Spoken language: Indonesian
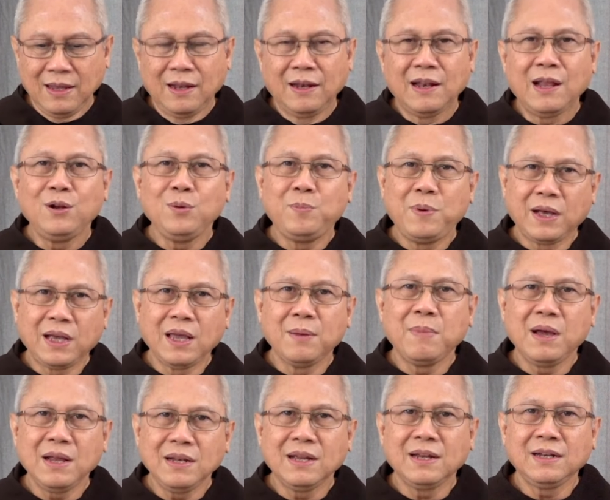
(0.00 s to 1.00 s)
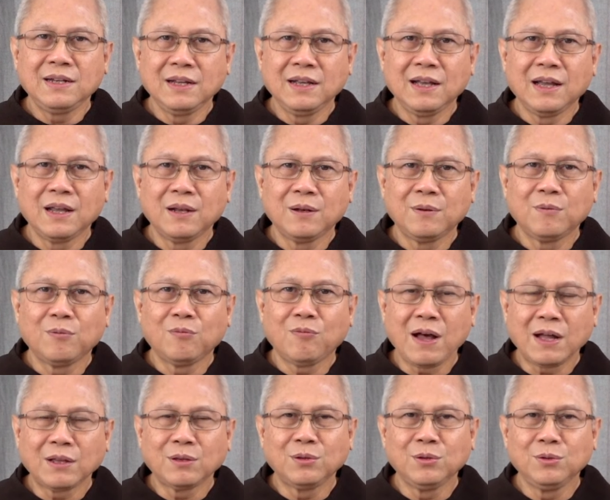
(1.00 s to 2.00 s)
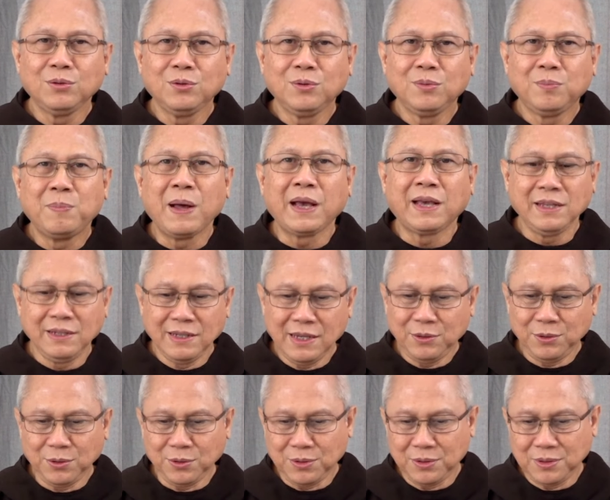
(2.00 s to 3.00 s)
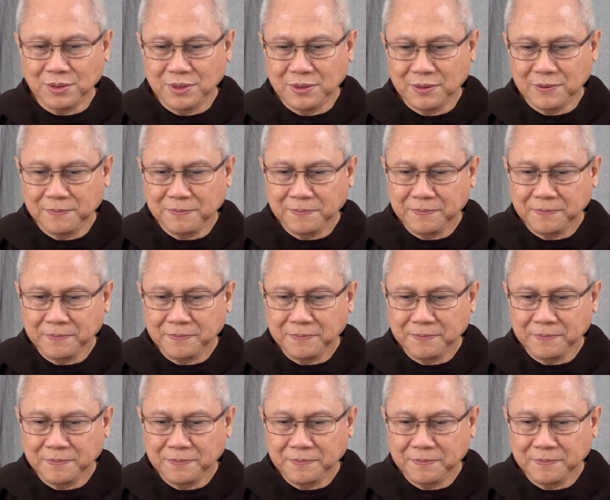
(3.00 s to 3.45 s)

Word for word: Lalu bagaimana dengan waktu bagi Yesus?